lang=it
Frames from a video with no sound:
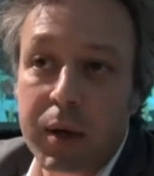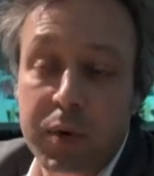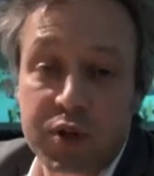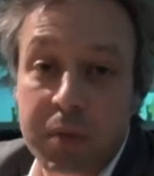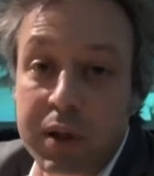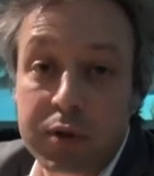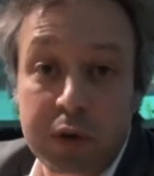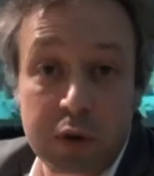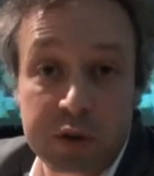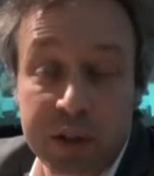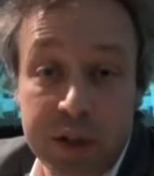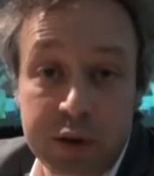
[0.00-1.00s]
In questo momento
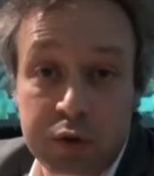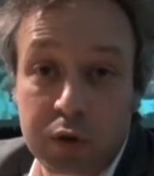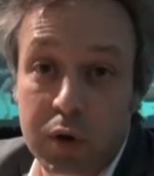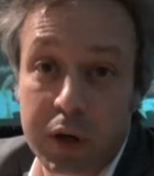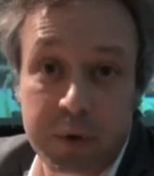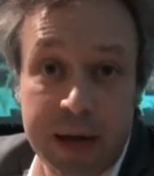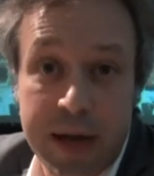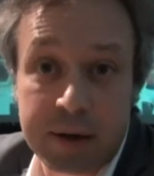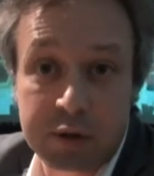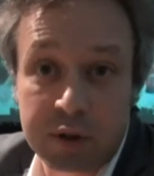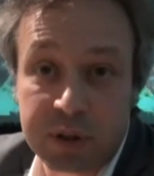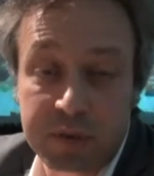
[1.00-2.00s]
hanno aderito
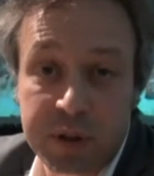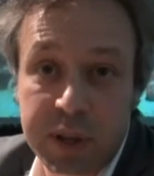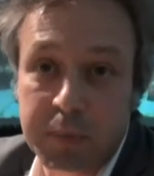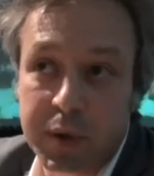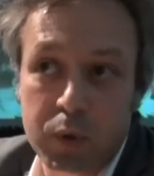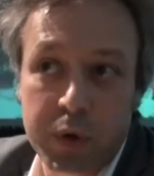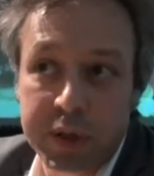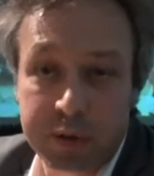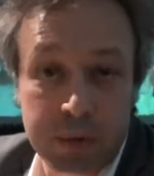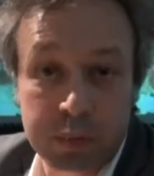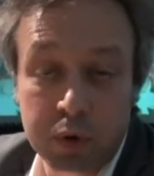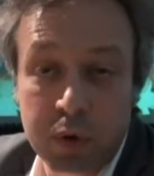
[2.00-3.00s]
Leonardo ADV, per cui
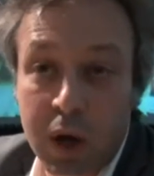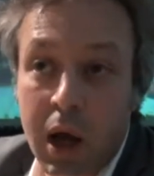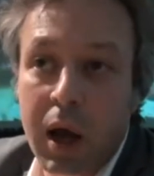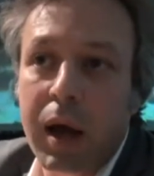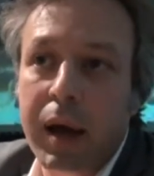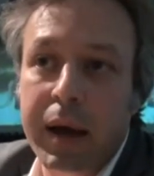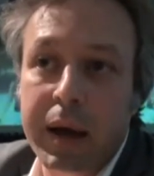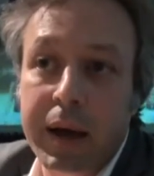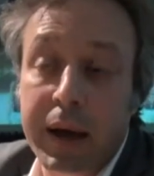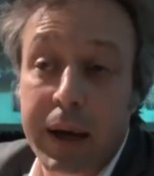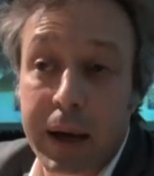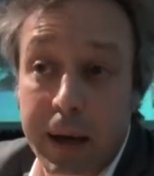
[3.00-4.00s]
Tribù,
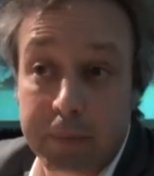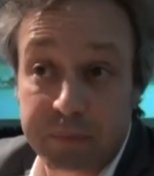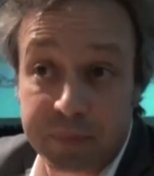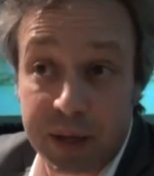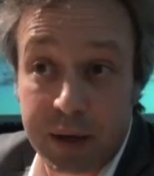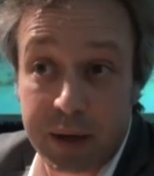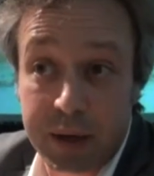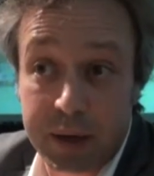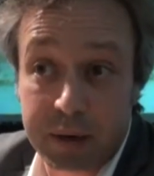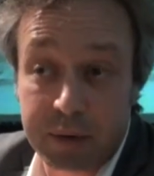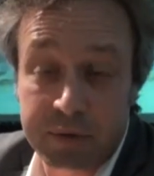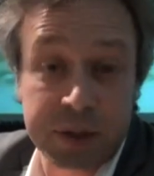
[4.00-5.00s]
ehm,
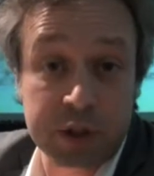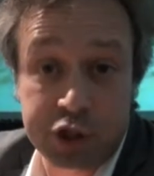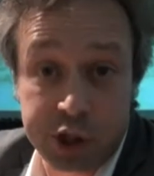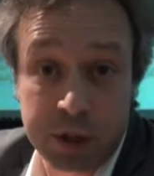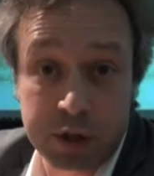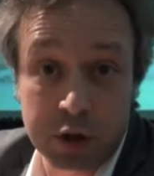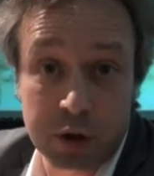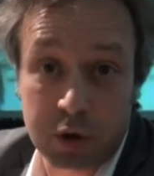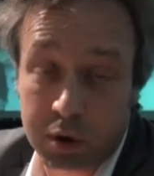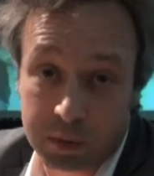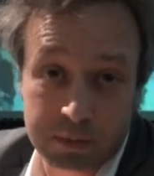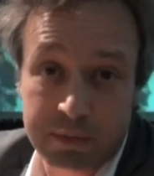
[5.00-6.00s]
eh,
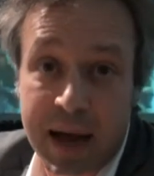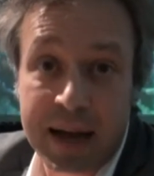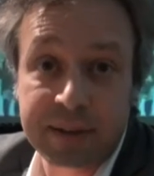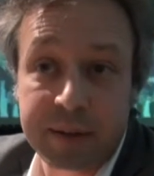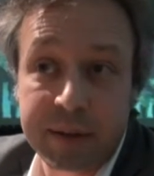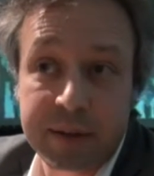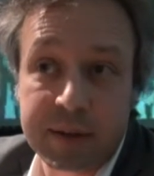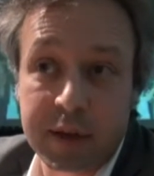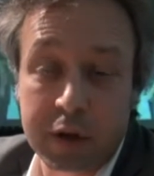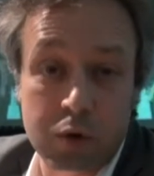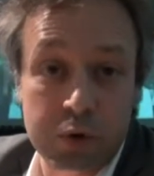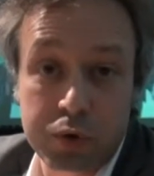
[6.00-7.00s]
Virgilio,
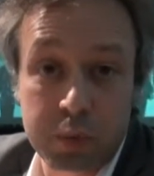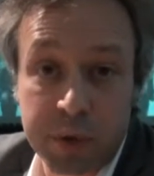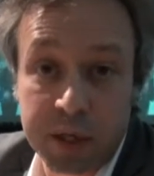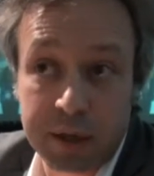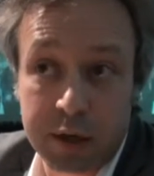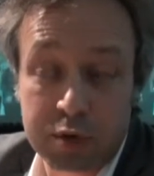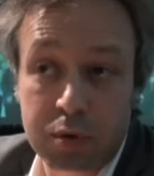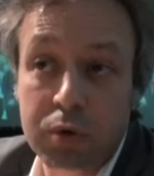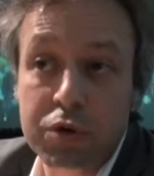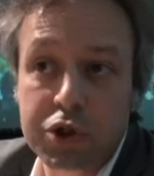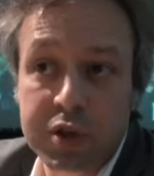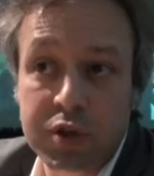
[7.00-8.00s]
Matrix con New Media, la sua
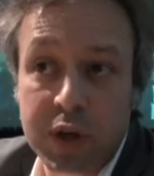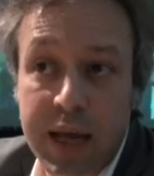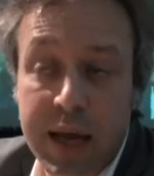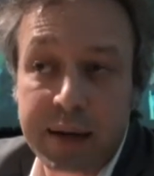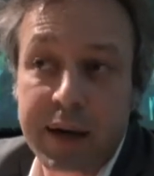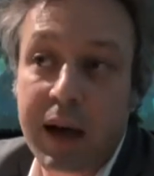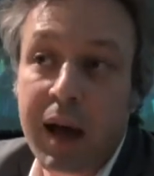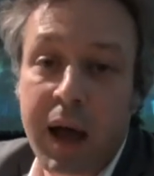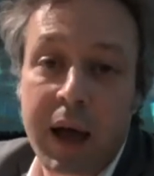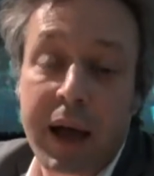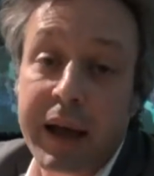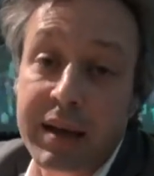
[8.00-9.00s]
concessionaria.
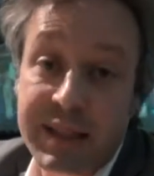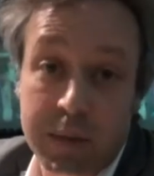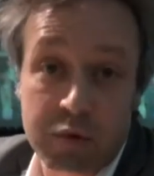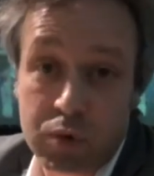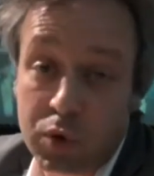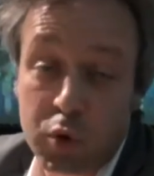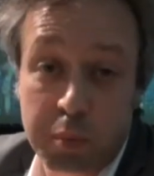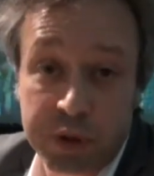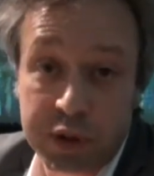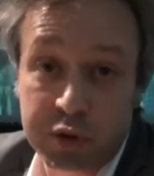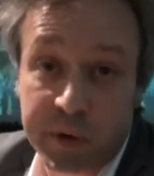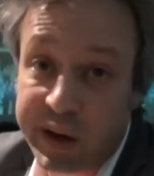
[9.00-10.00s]
Eh, siamo sul gruppo
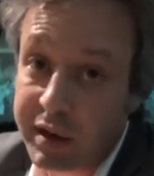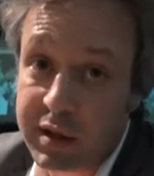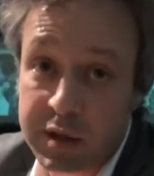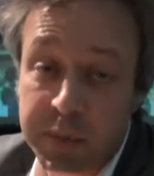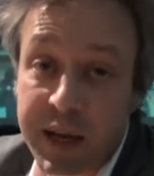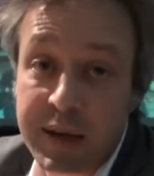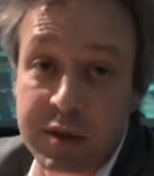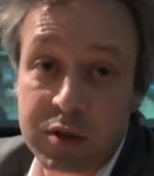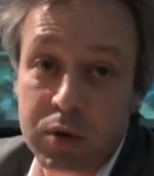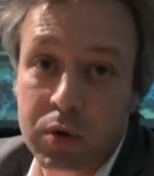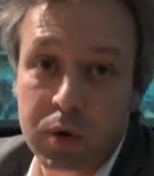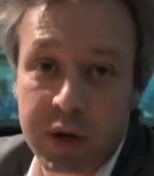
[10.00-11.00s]
editoriale
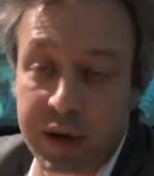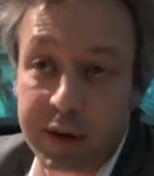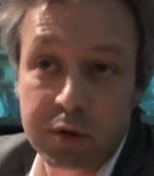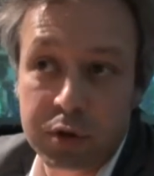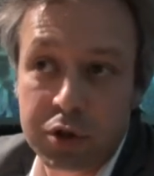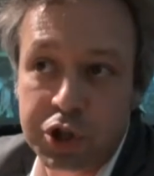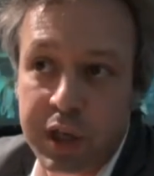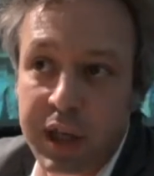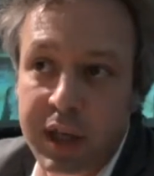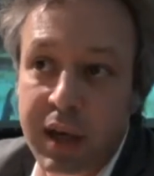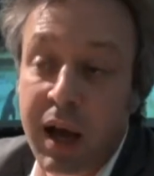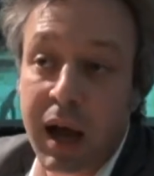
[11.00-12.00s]
L'Espresso con Radio
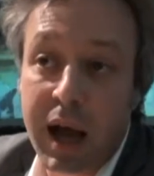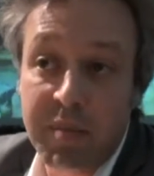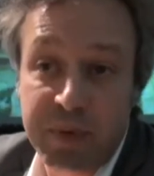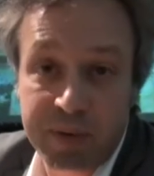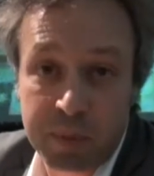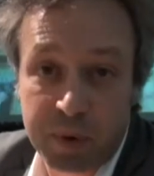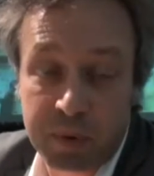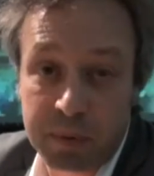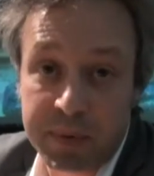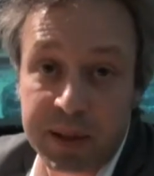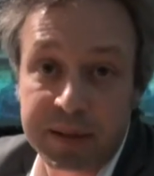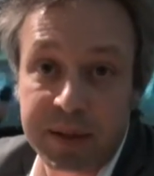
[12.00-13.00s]
DJ. A breve
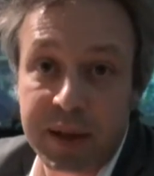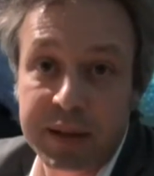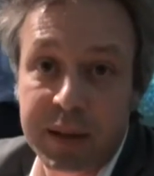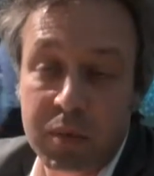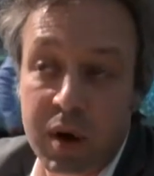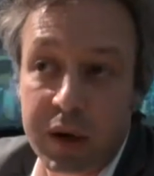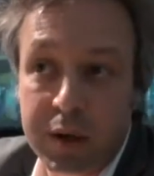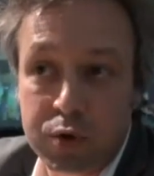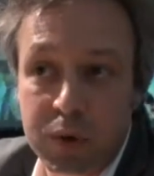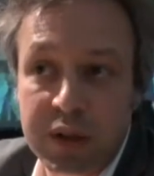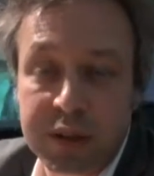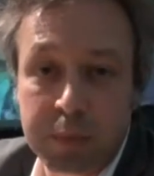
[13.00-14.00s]
probabilmente andremo anche
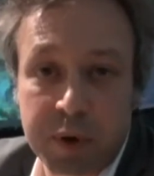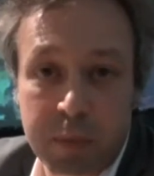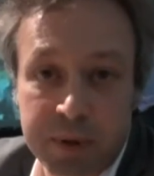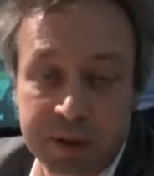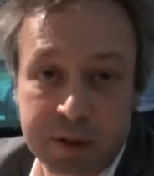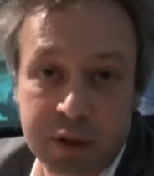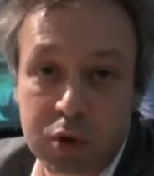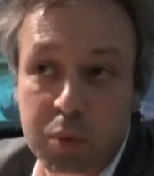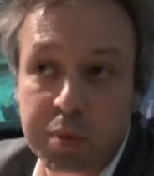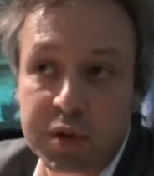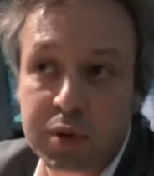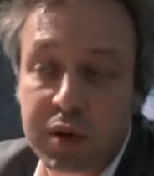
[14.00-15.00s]
su altre property del
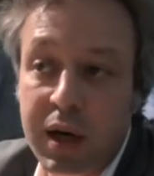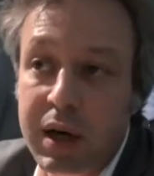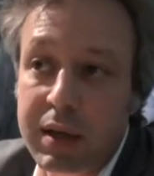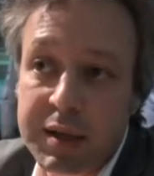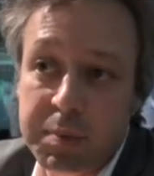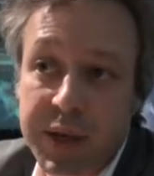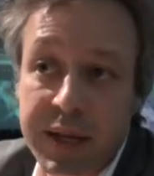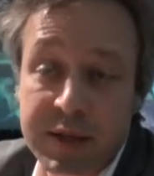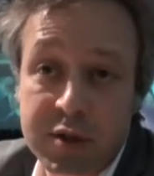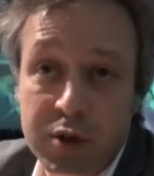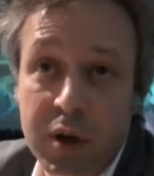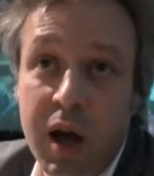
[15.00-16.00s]
gruppo editoriale
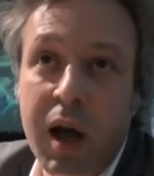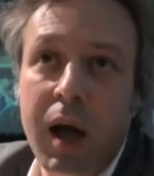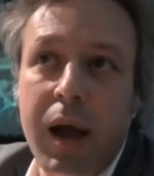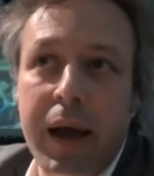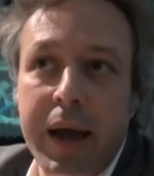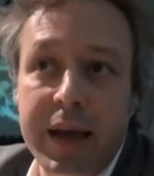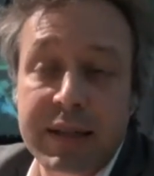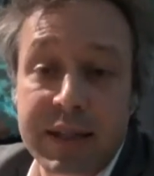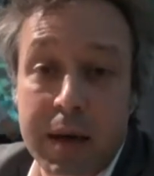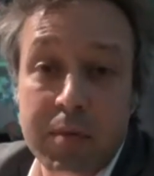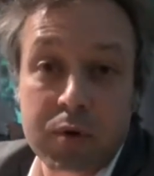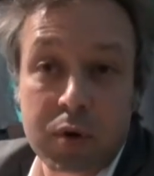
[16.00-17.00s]
L'Espresso. Eh,
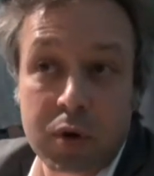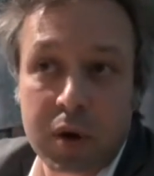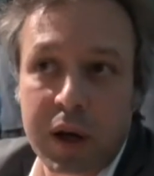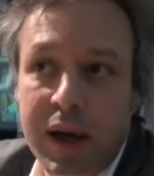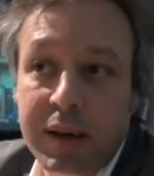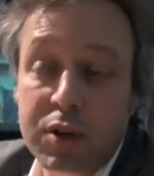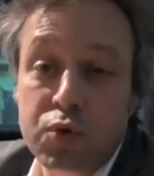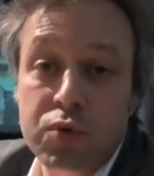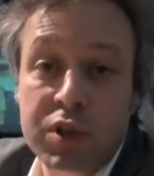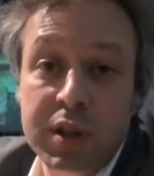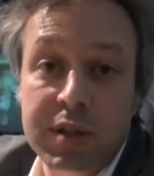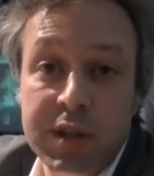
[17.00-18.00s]
siamo anche
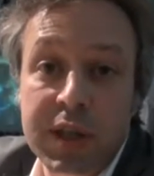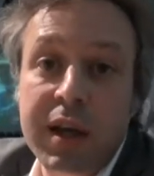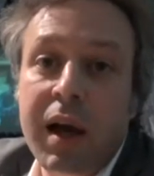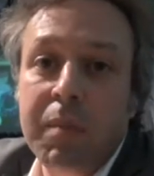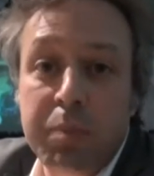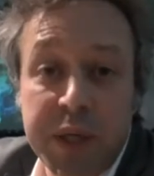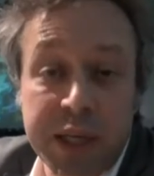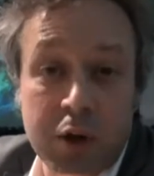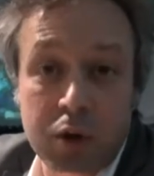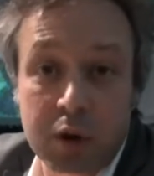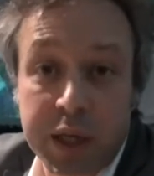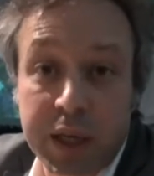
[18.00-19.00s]
su siti
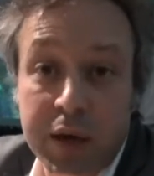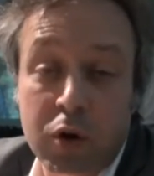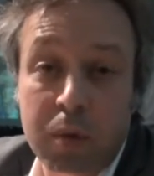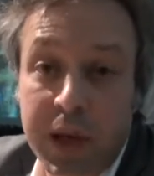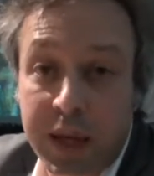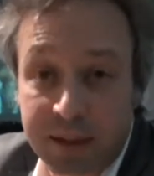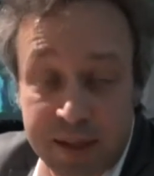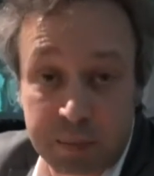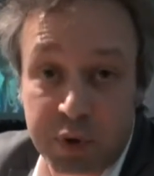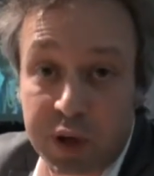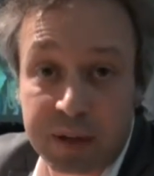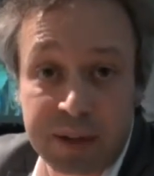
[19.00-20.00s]
piccoli come ad
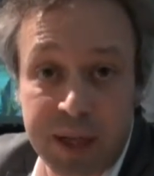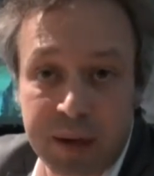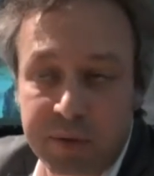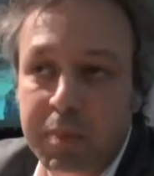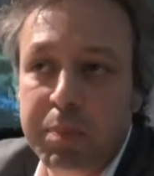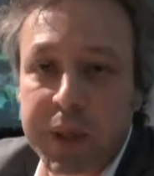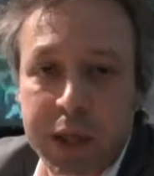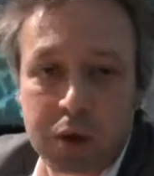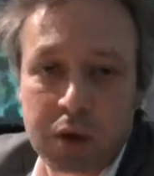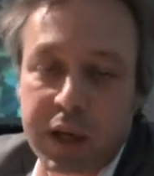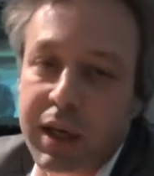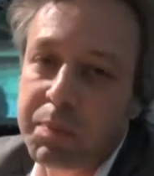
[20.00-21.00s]
esempio Airdave,
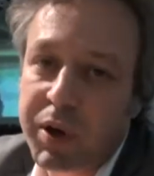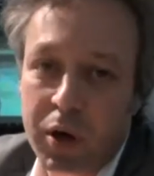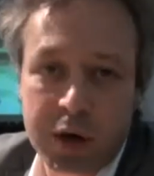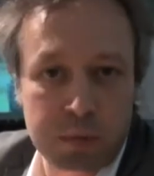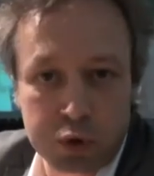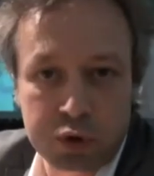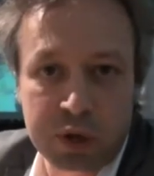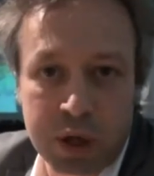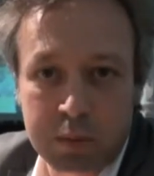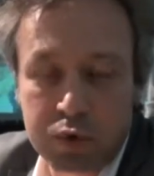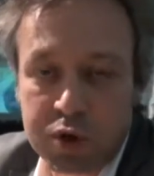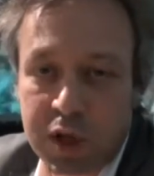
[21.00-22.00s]
piccoli che però nel mondo
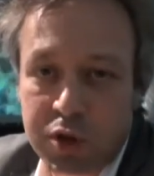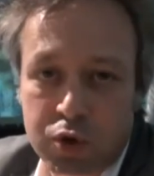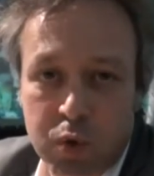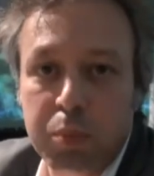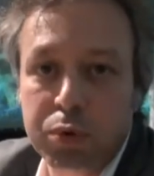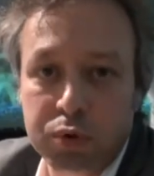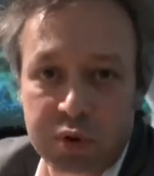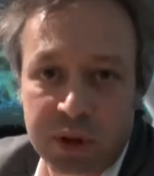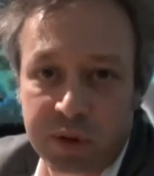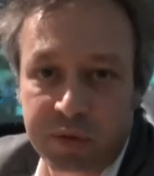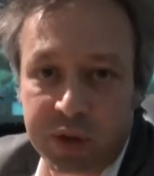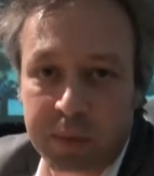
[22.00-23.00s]
della musica sono un punto
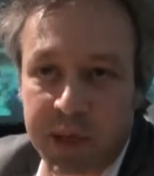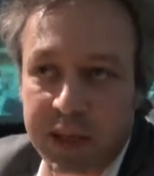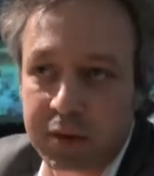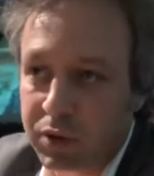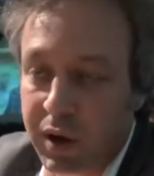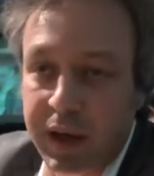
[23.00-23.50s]
di riferimento.